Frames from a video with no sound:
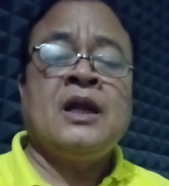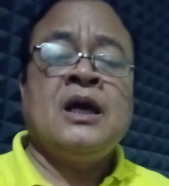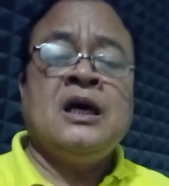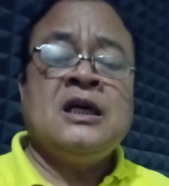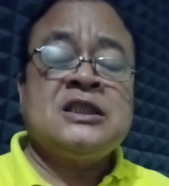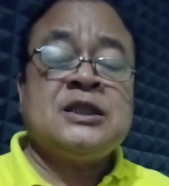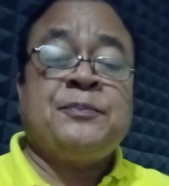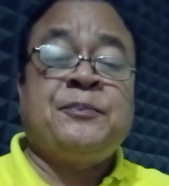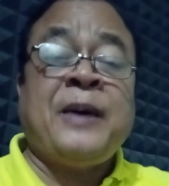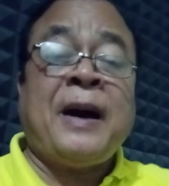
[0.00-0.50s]

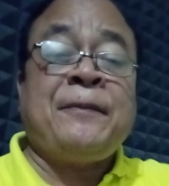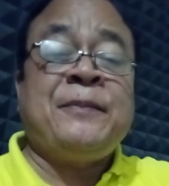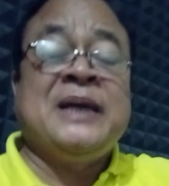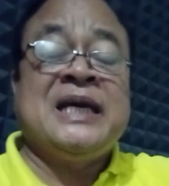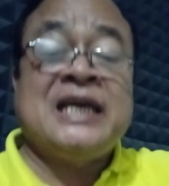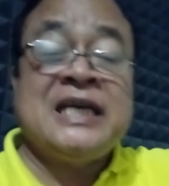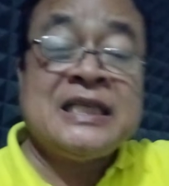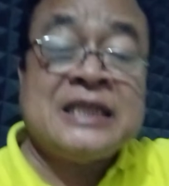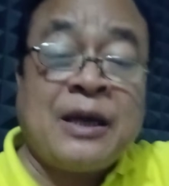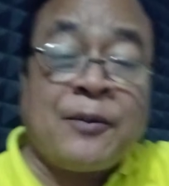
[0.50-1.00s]
Sebab di
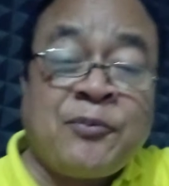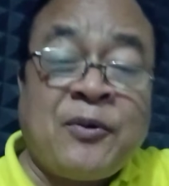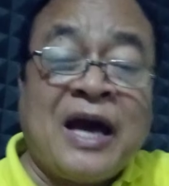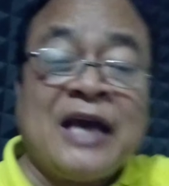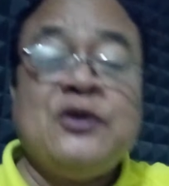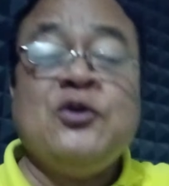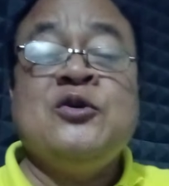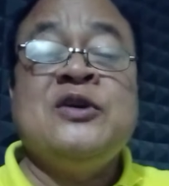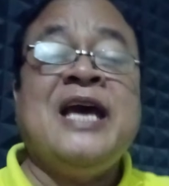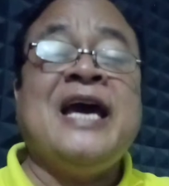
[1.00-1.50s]
Kitab
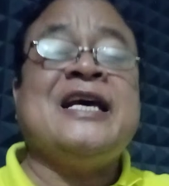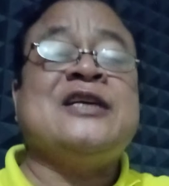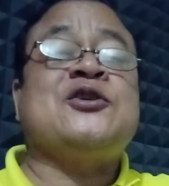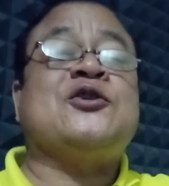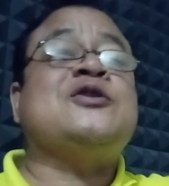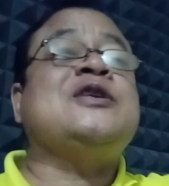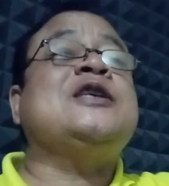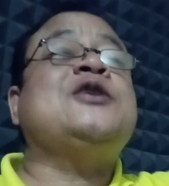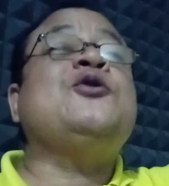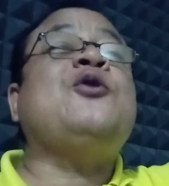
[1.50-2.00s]
Wahyu
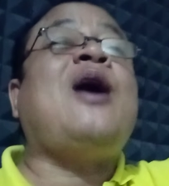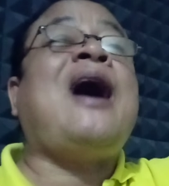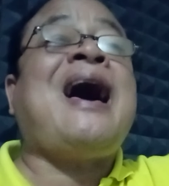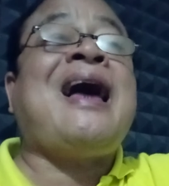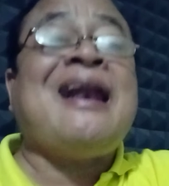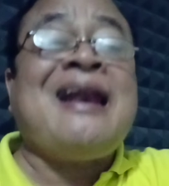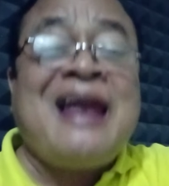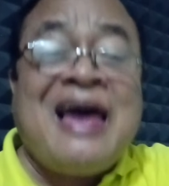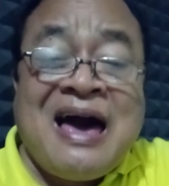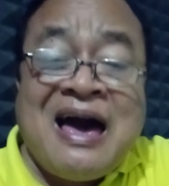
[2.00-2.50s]
Yesus itu
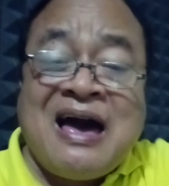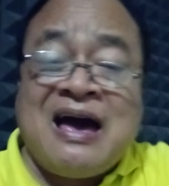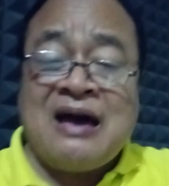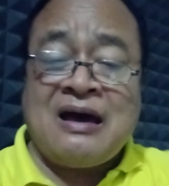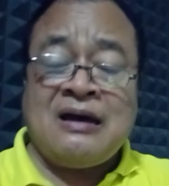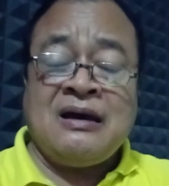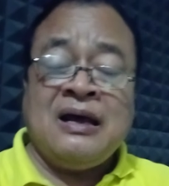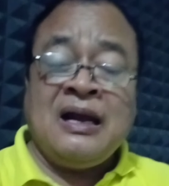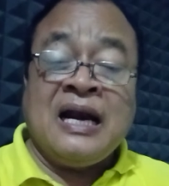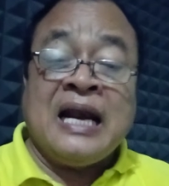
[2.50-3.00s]
Allah.
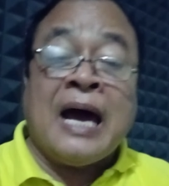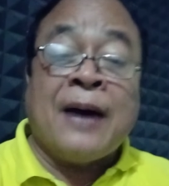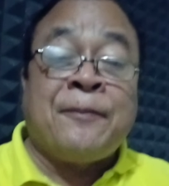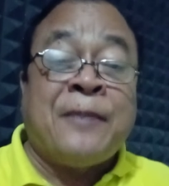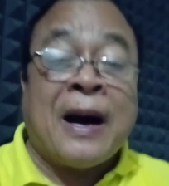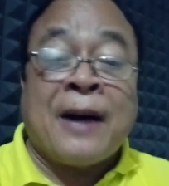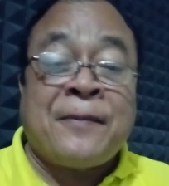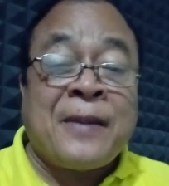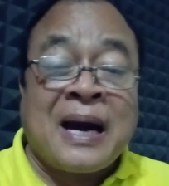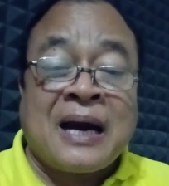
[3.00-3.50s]
Lah
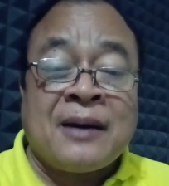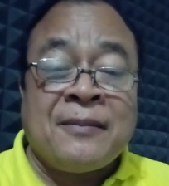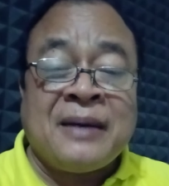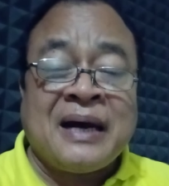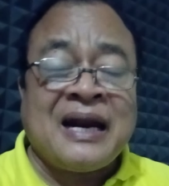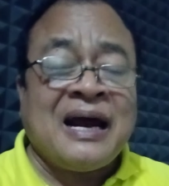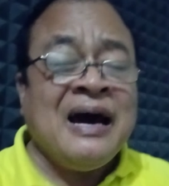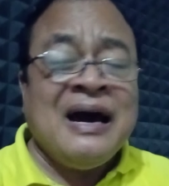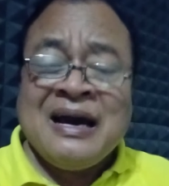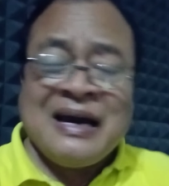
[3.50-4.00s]
Bapa
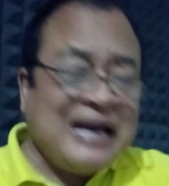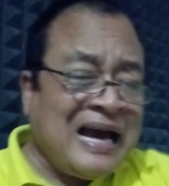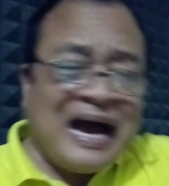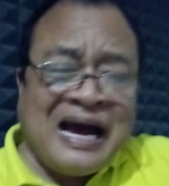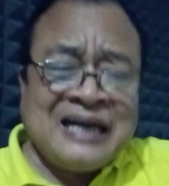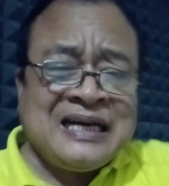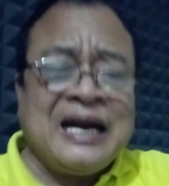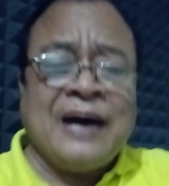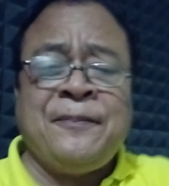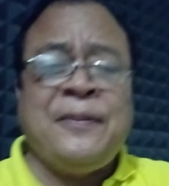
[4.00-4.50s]
kemana? Nggak
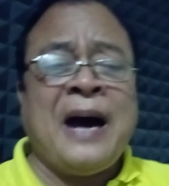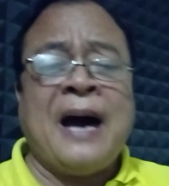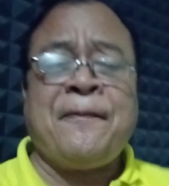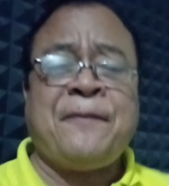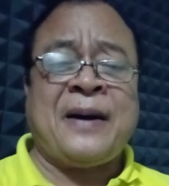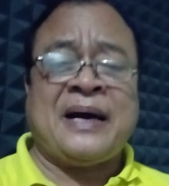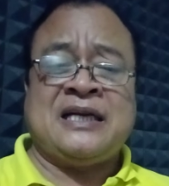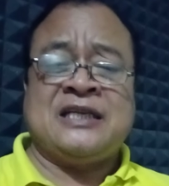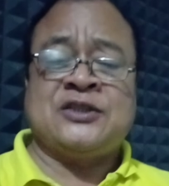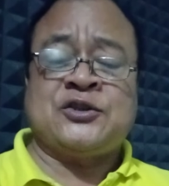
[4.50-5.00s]
ada
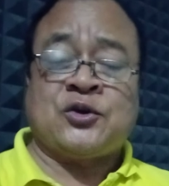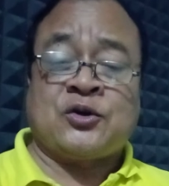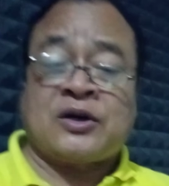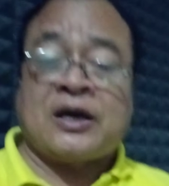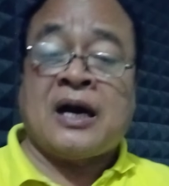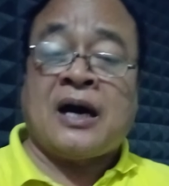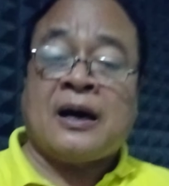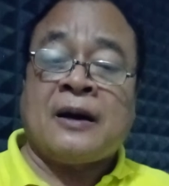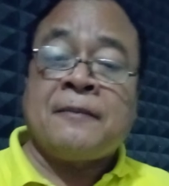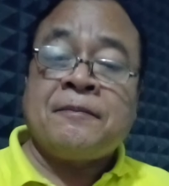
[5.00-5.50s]
Bapa di
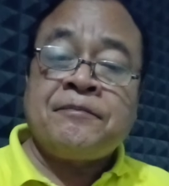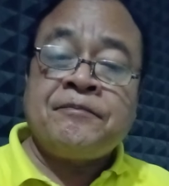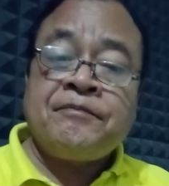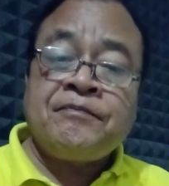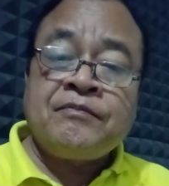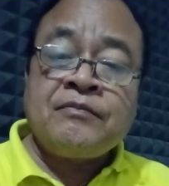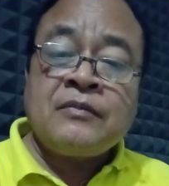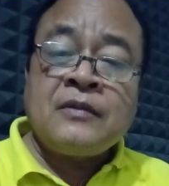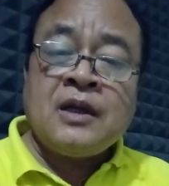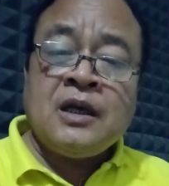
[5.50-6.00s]
surga.
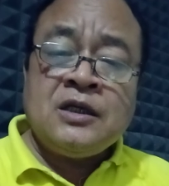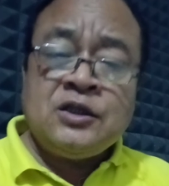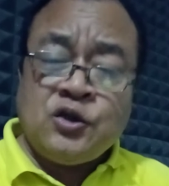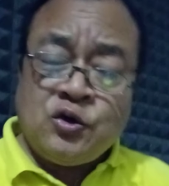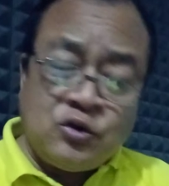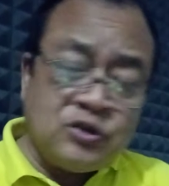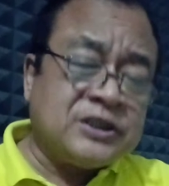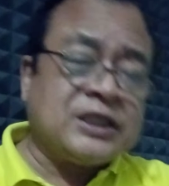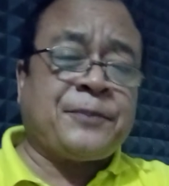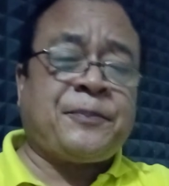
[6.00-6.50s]

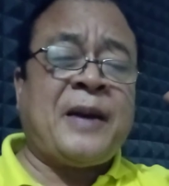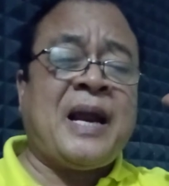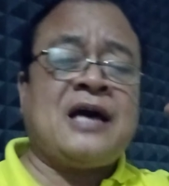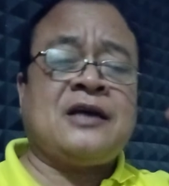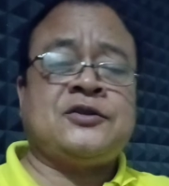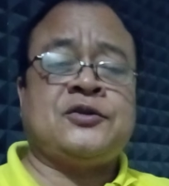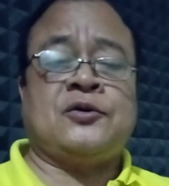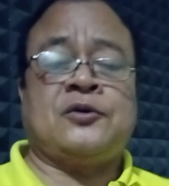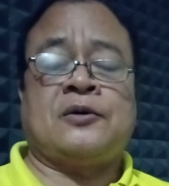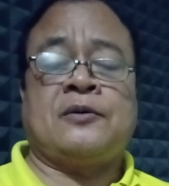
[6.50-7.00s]
Nyungsep
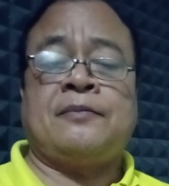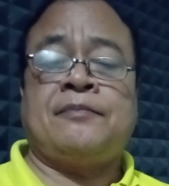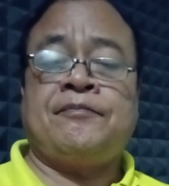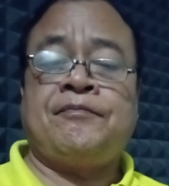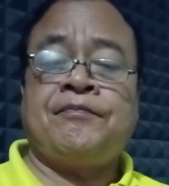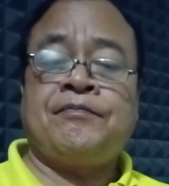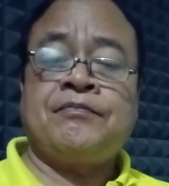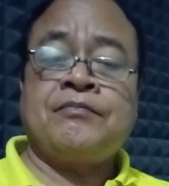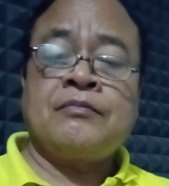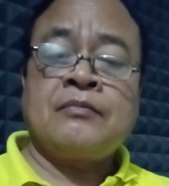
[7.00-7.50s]
langsung.
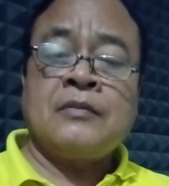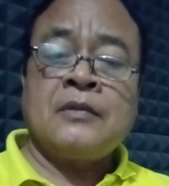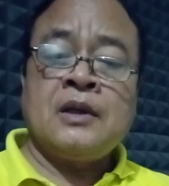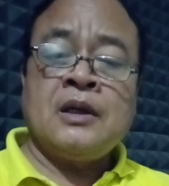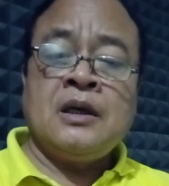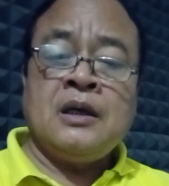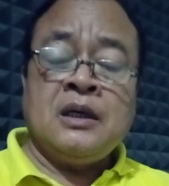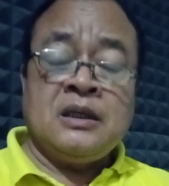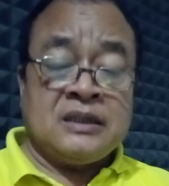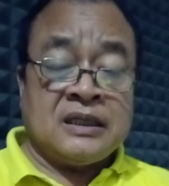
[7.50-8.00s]

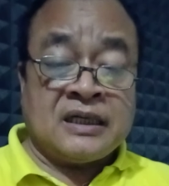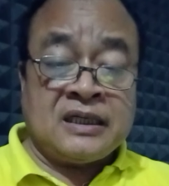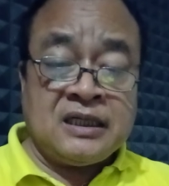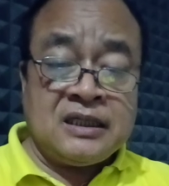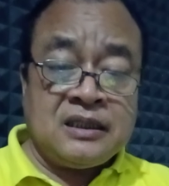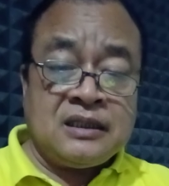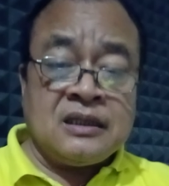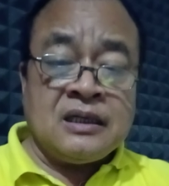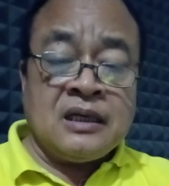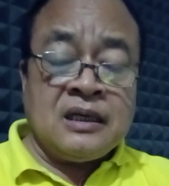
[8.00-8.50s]
Jadi
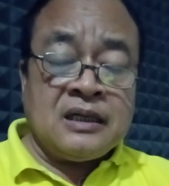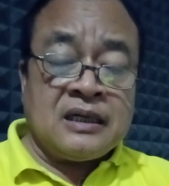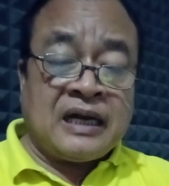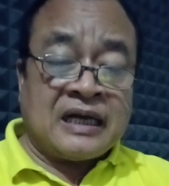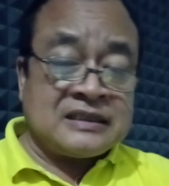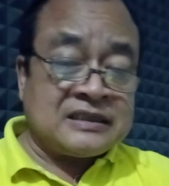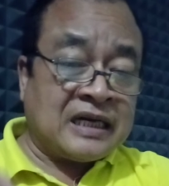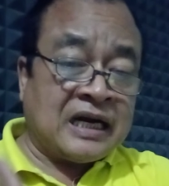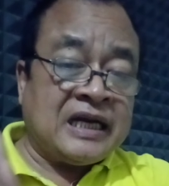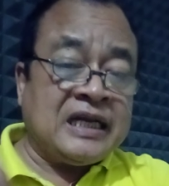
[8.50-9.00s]

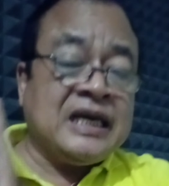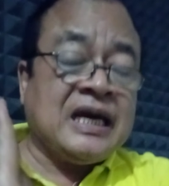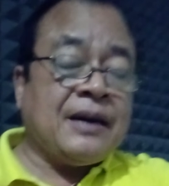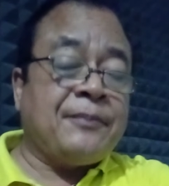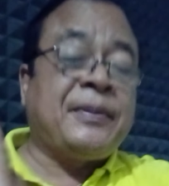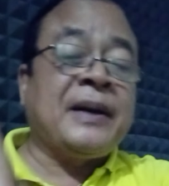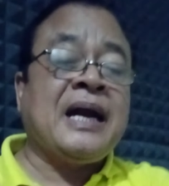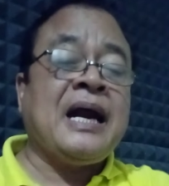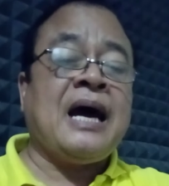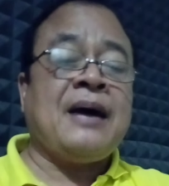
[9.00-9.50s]
Nasrani
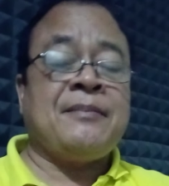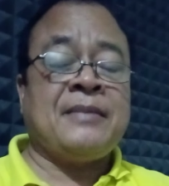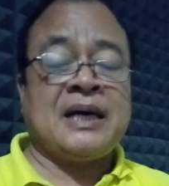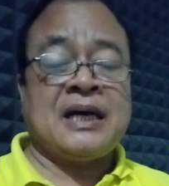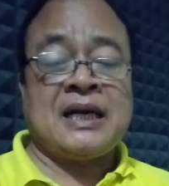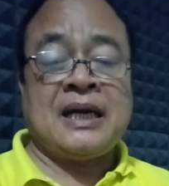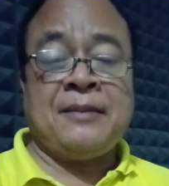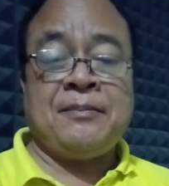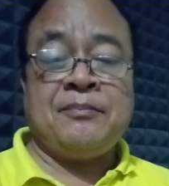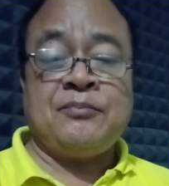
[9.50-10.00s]
nggak berhak
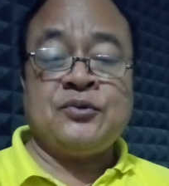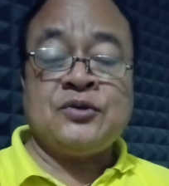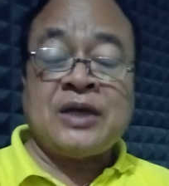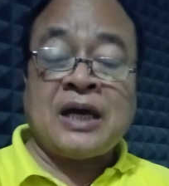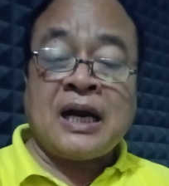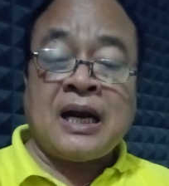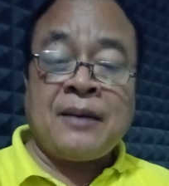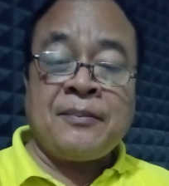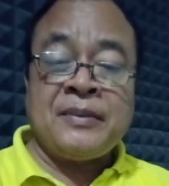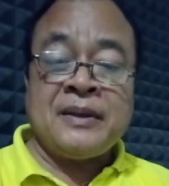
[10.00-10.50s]
mengklaim punya
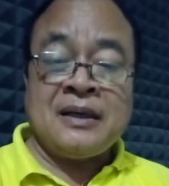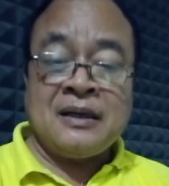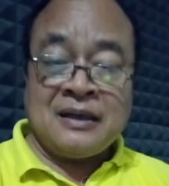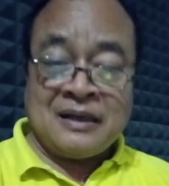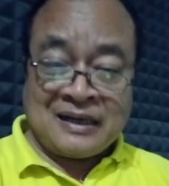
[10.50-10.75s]
nabi.